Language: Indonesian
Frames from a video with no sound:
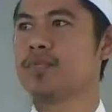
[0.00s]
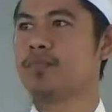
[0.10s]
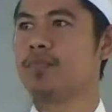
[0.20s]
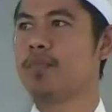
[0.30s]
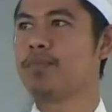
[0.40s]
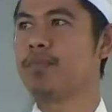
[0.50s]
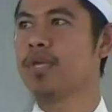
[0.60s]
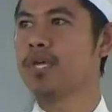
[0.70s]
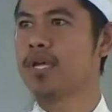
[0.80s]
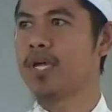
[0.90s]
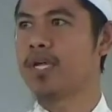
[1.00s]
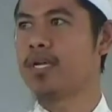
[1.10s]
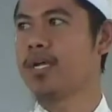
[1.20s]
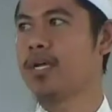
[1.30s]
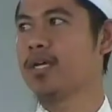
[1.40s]
Sebabnya
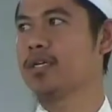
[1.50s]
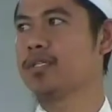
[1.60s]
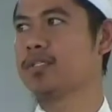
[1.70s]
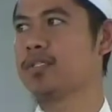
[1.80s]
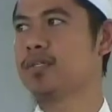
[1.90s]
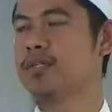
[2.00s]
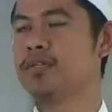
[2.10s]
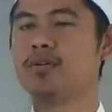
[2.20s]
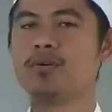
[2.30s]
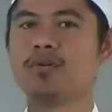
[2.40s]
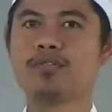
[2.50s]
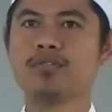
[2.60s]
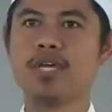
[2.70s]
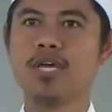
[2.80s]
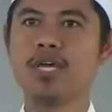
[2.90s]
adalah
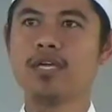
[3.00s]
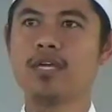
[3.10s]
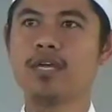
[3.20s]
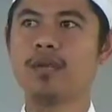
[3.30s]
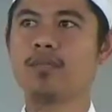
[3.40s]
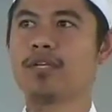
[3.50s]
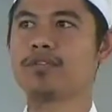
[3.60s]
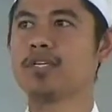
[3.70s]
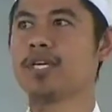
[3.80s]
dosa dan maksiat